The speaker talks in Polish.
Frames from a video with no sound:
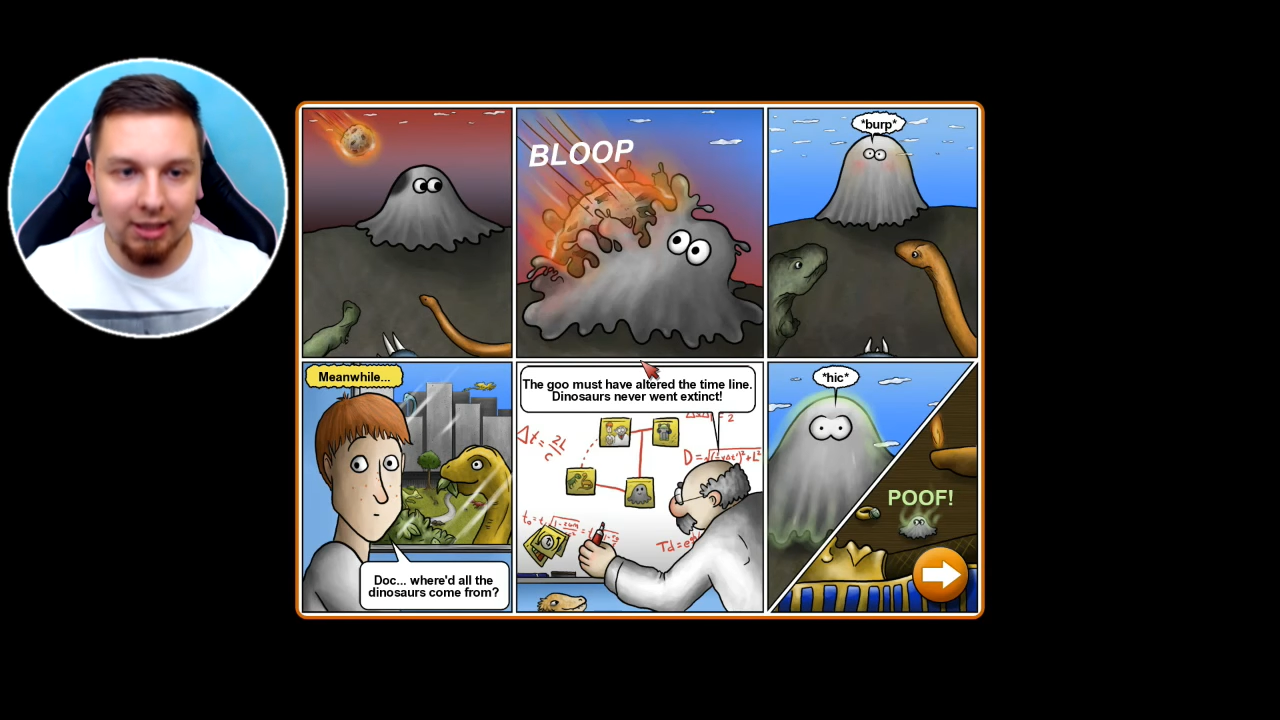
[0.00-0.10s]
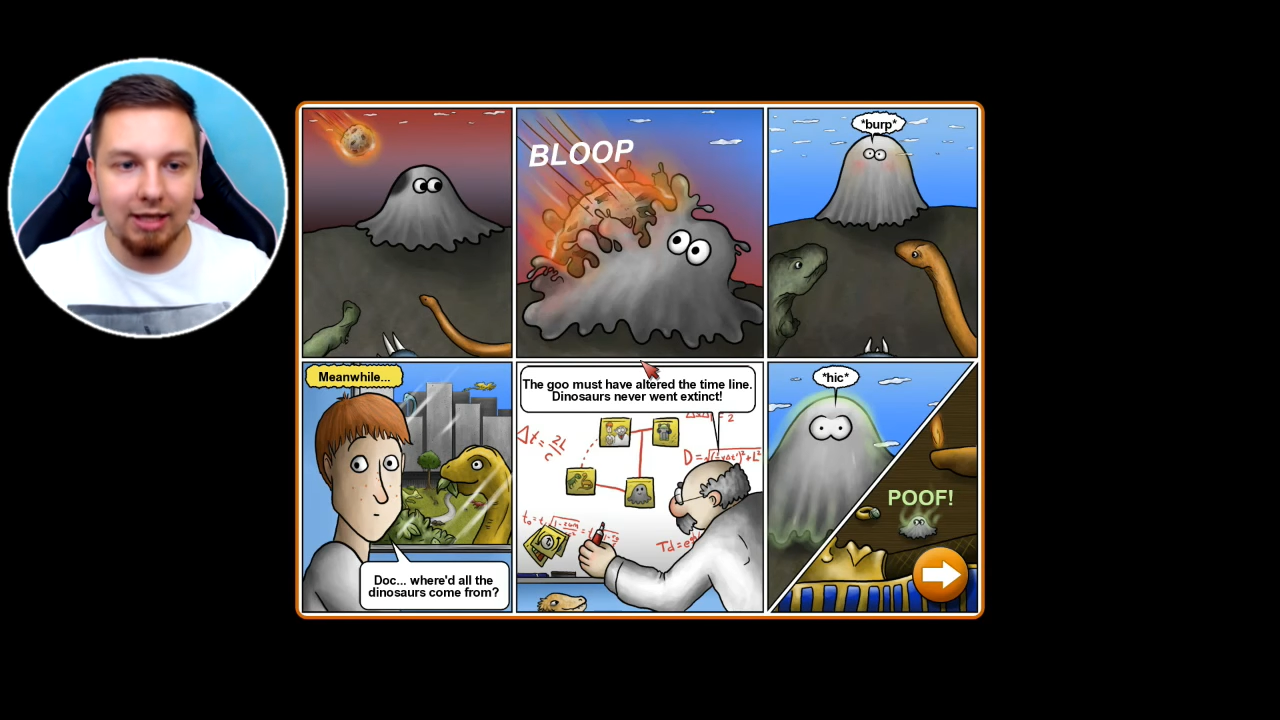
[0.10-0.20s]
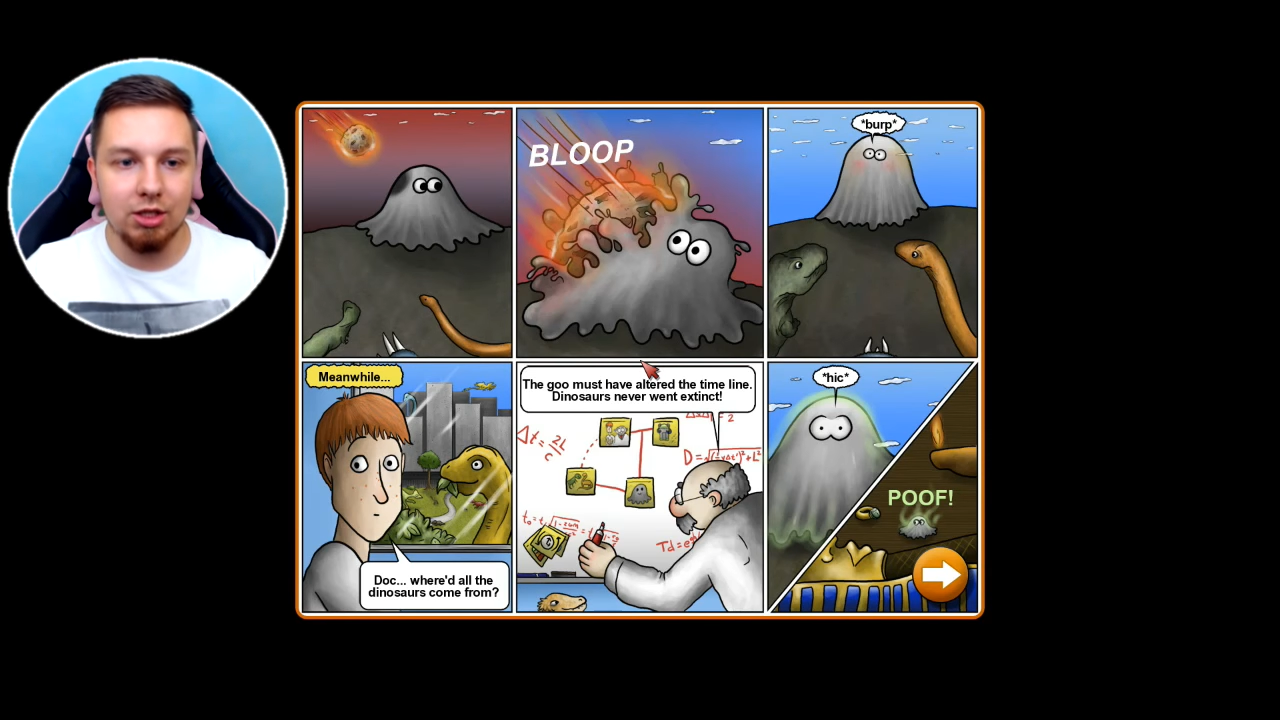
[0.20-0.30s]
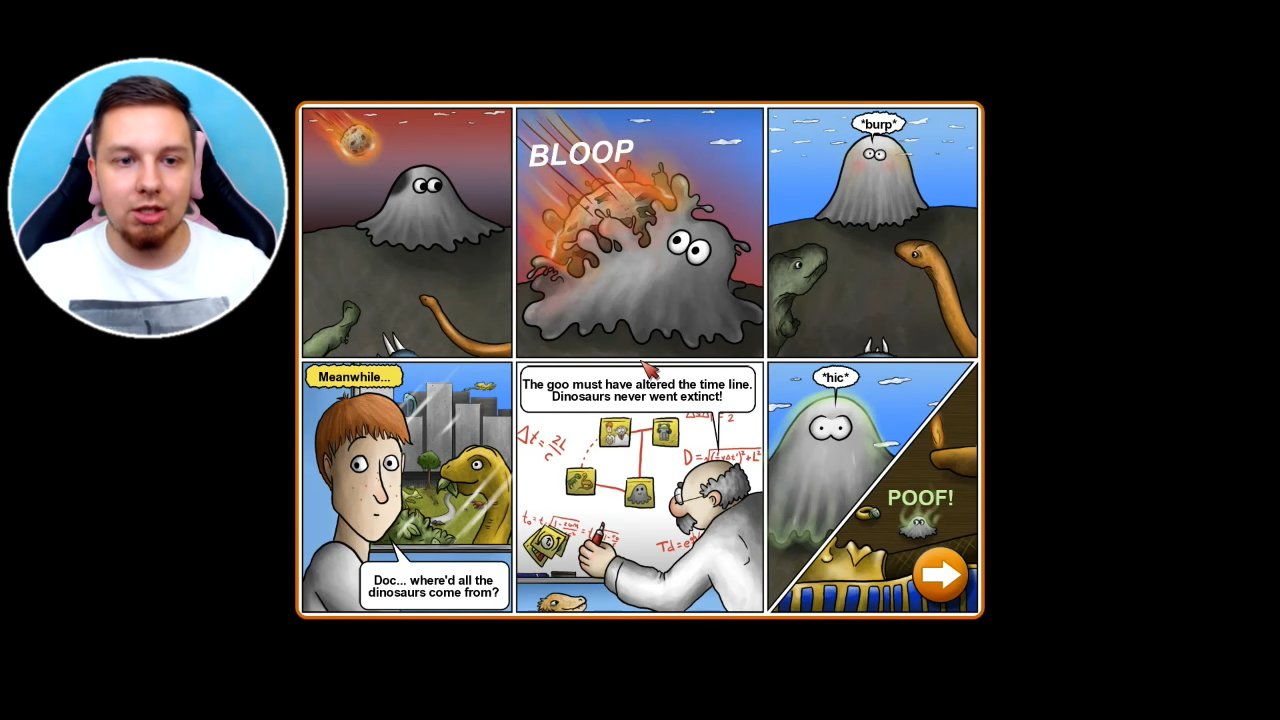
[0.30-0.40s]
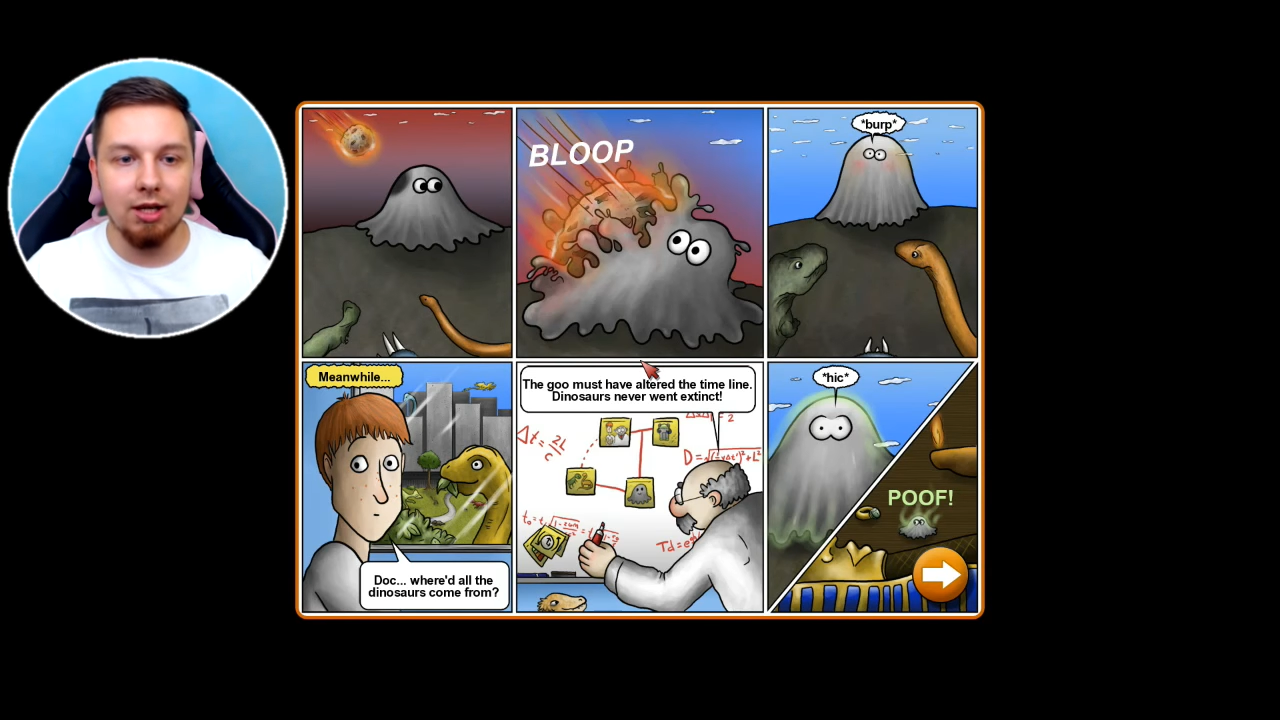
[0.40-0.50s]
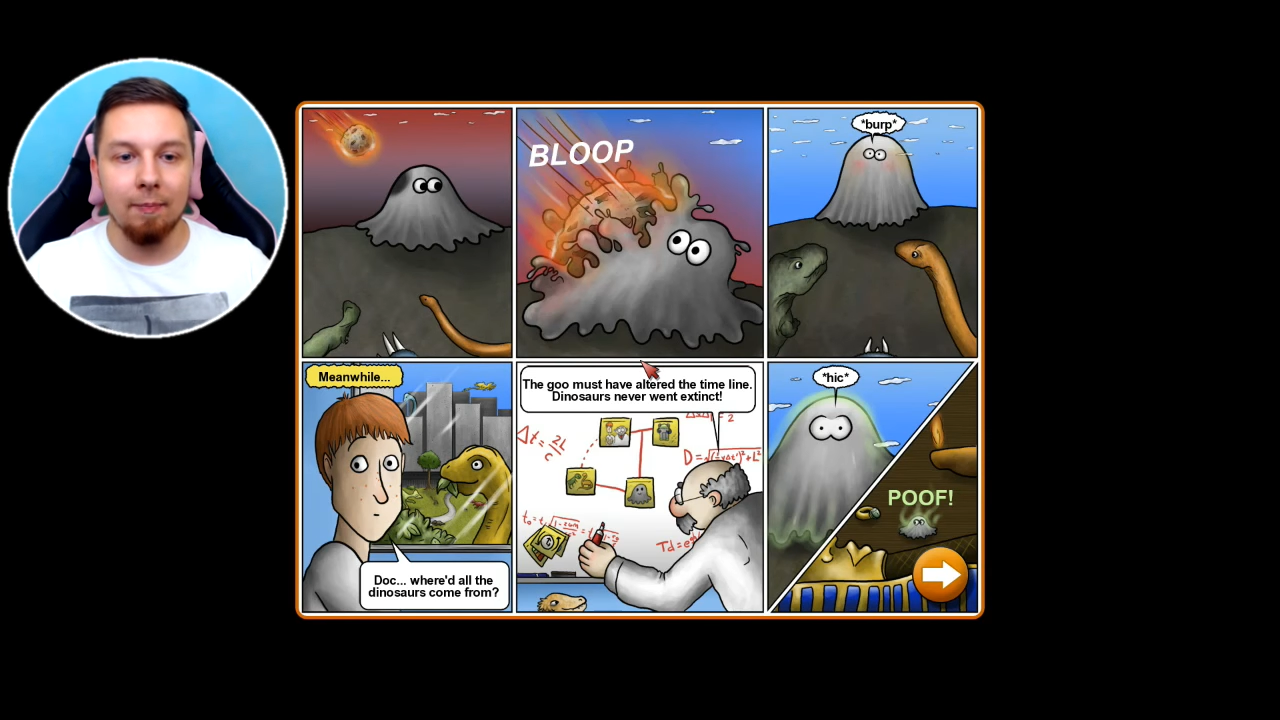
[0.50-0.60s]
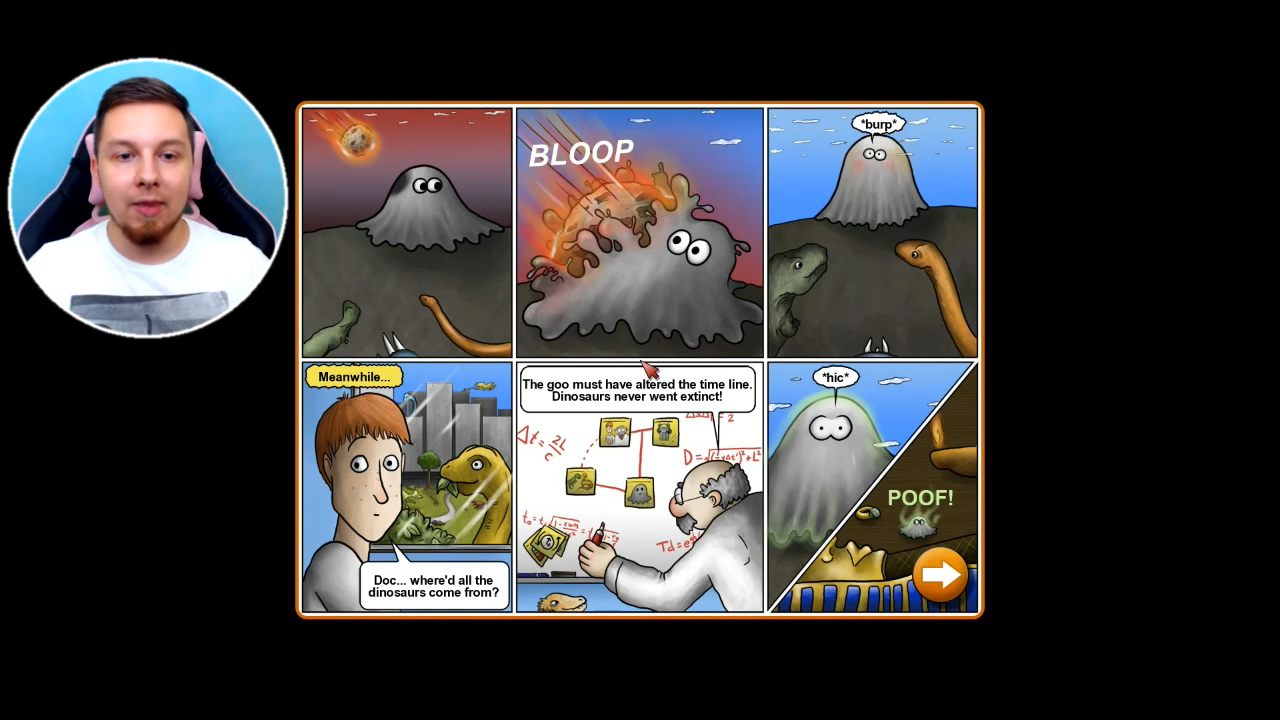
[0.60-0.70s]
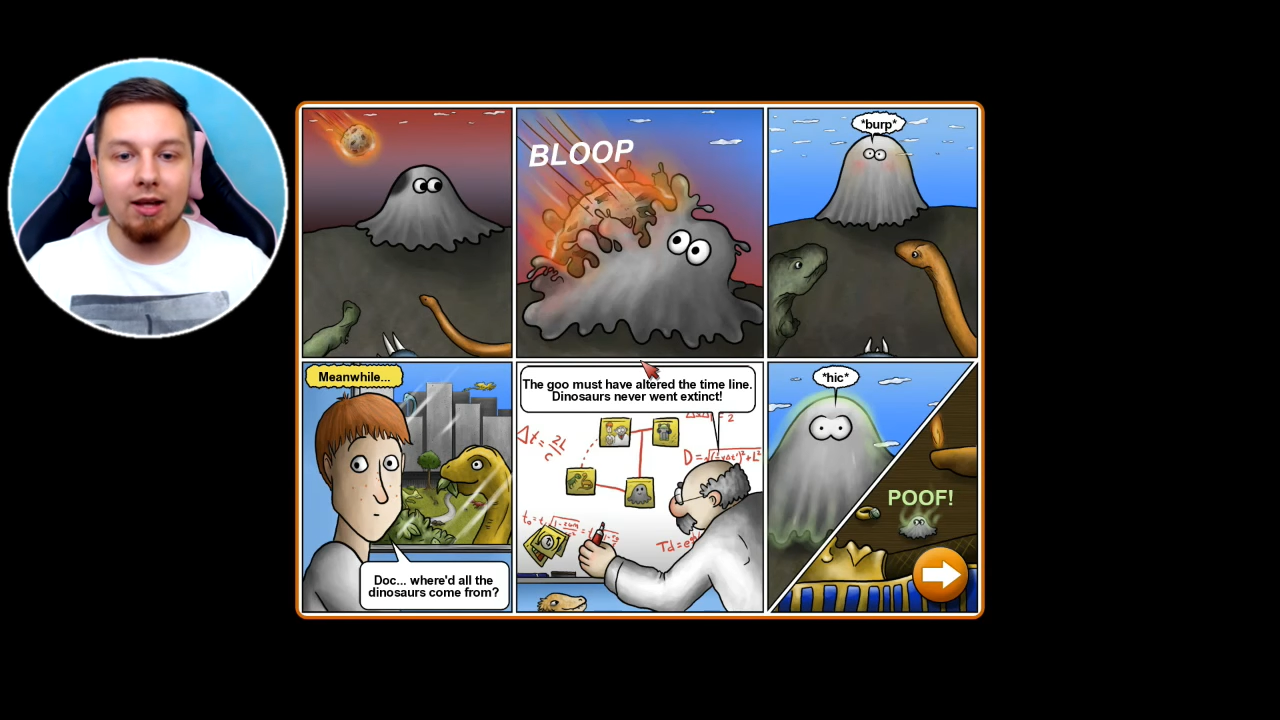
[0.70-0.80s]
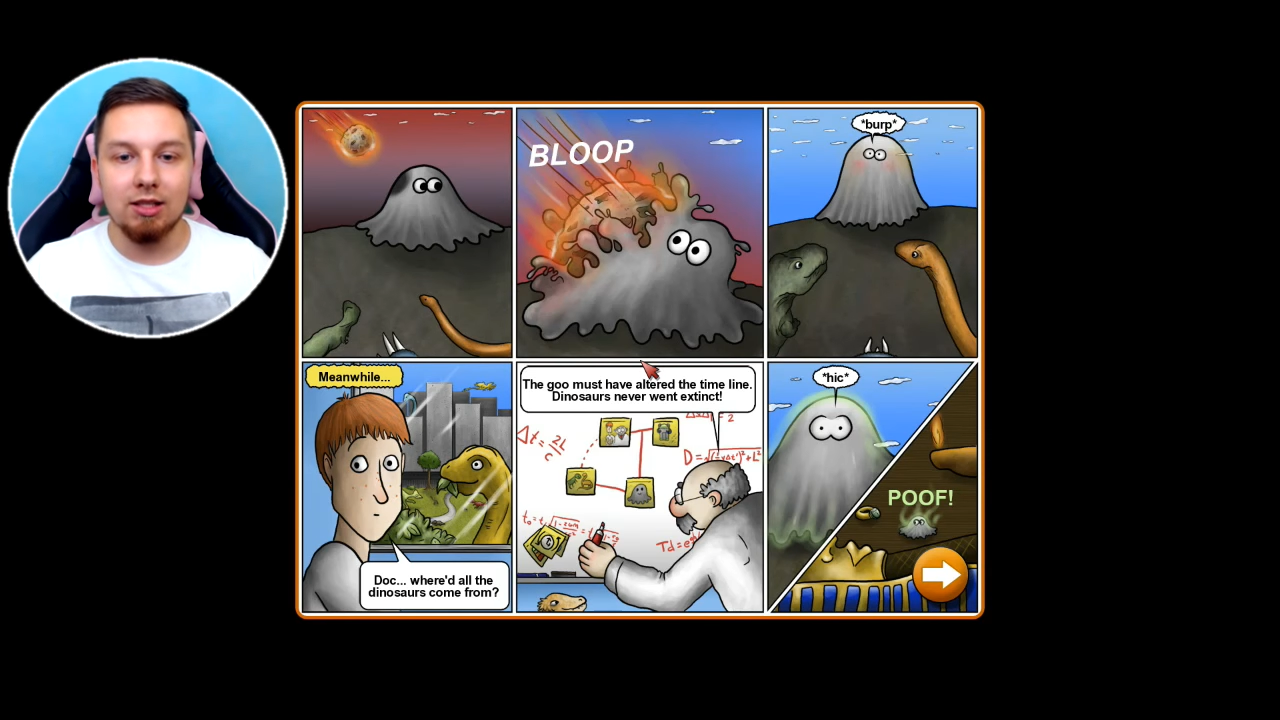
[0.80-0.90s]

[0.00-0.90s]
dnia, czyli